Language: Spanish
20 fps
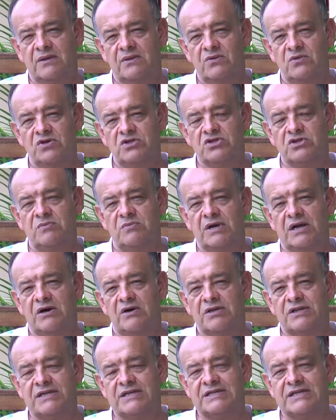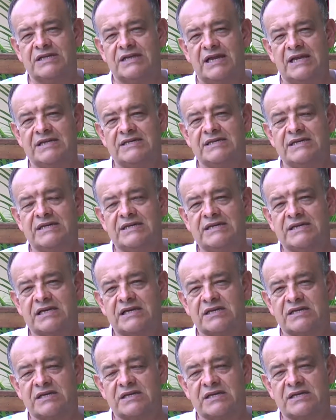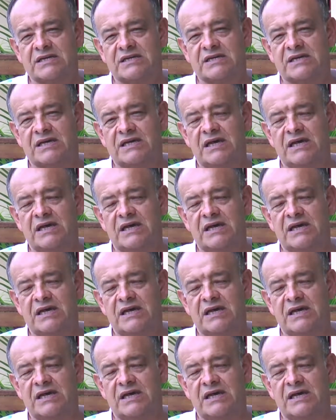No es como las otras señales que